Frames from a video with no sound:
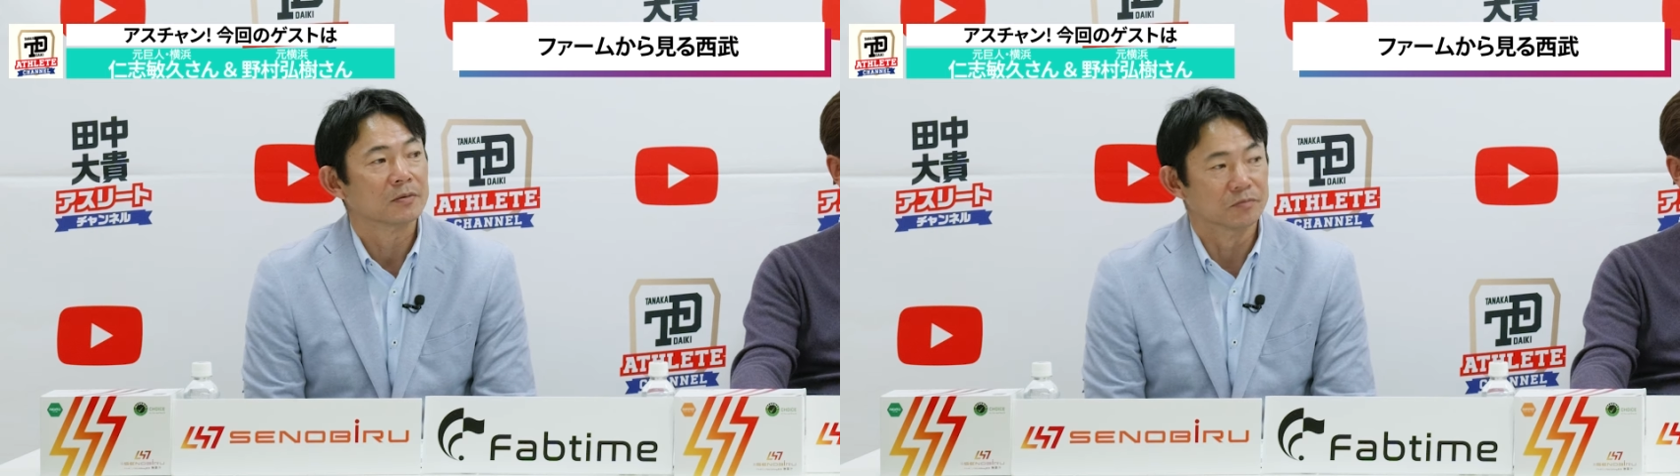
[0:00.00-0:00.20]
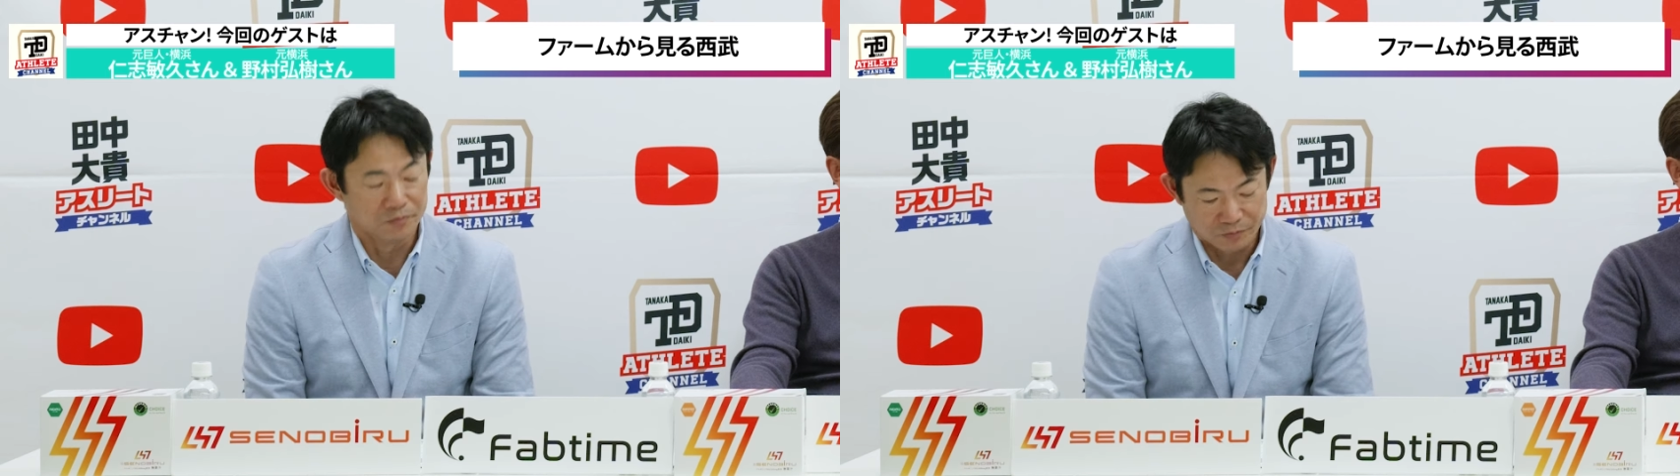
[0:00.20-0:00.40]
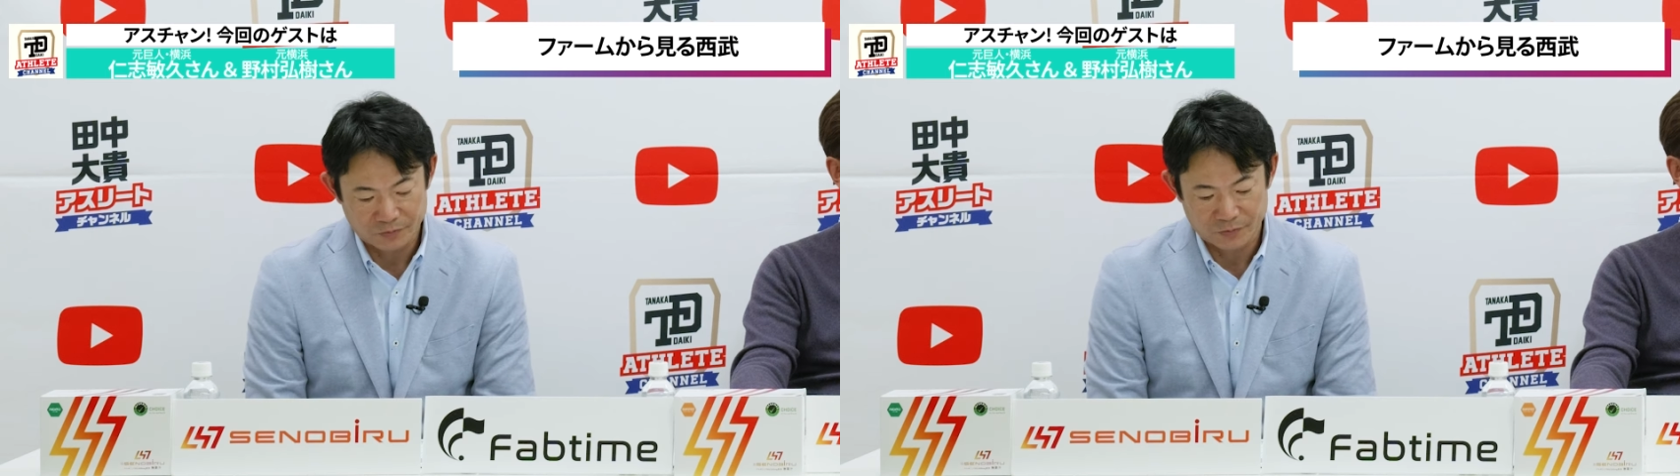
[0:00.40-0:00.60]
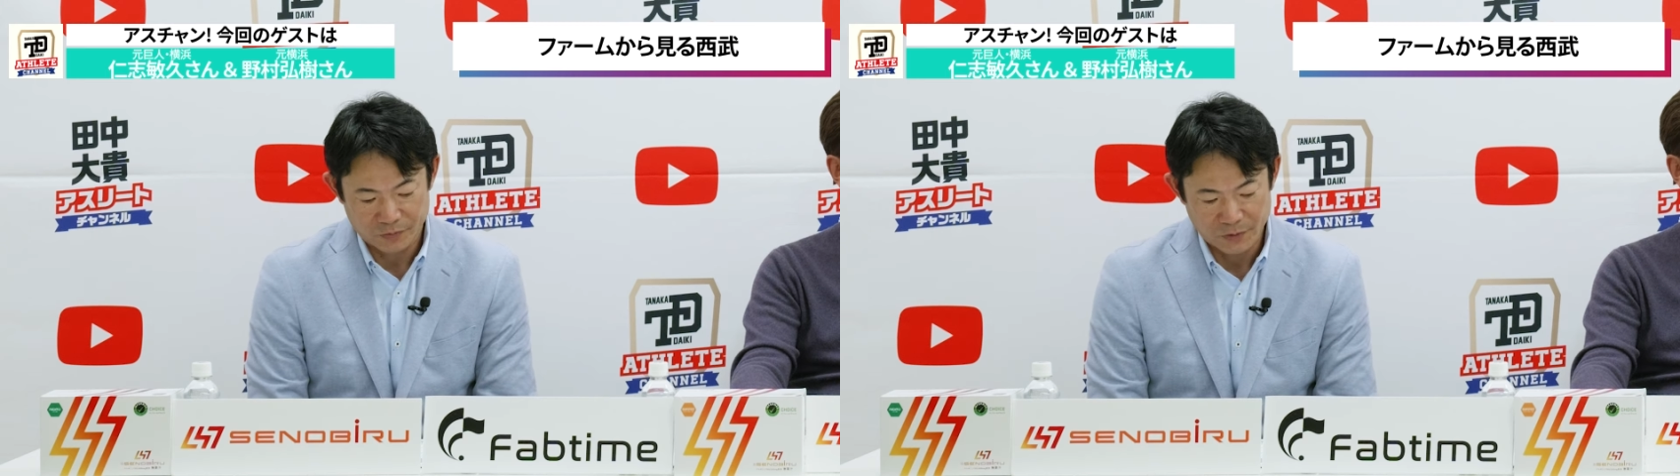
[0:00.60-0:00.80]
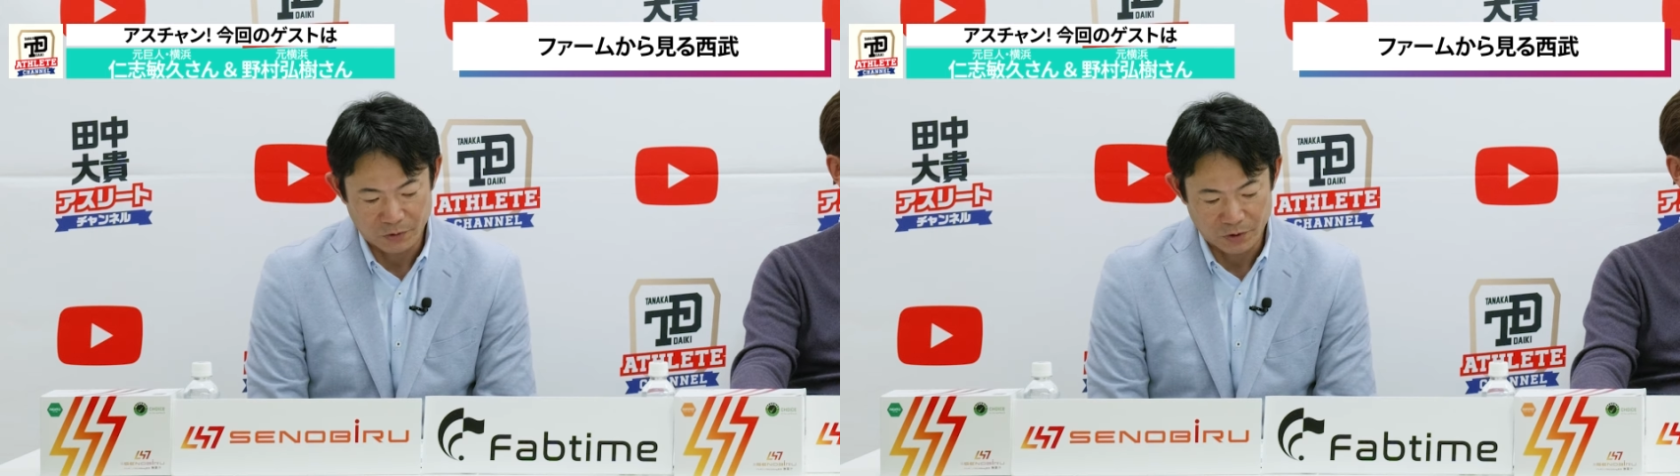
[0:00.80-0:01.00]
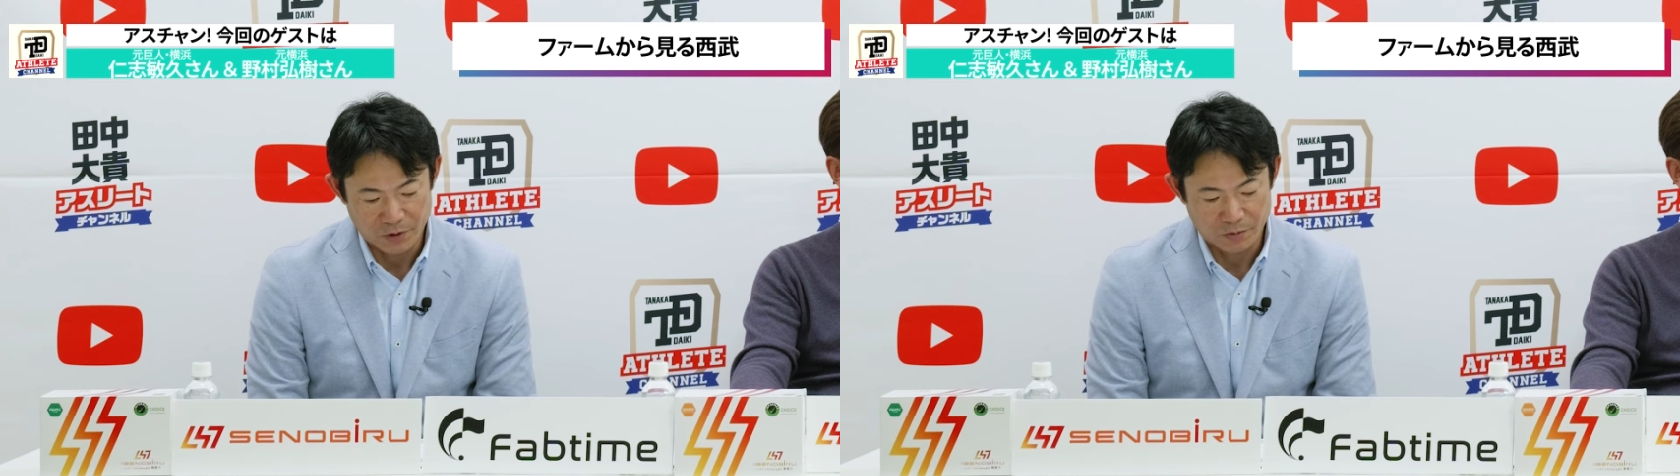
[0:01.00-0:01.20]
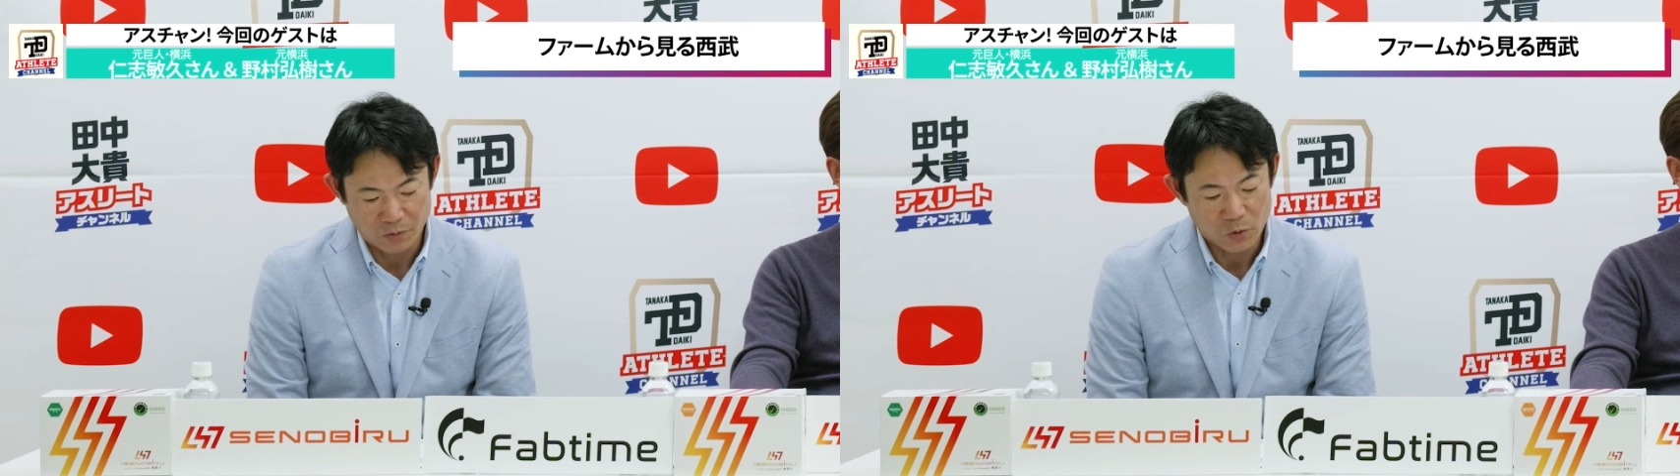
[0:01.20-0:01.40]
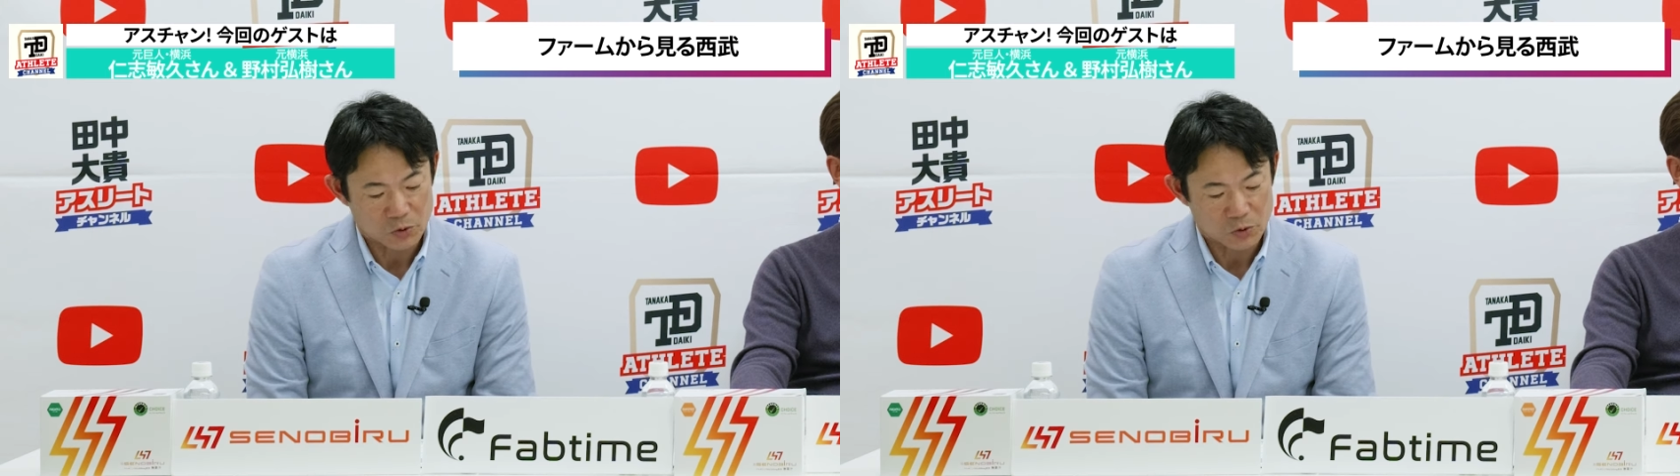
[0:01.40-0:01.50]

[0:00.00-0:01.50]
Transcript: うん、なのでも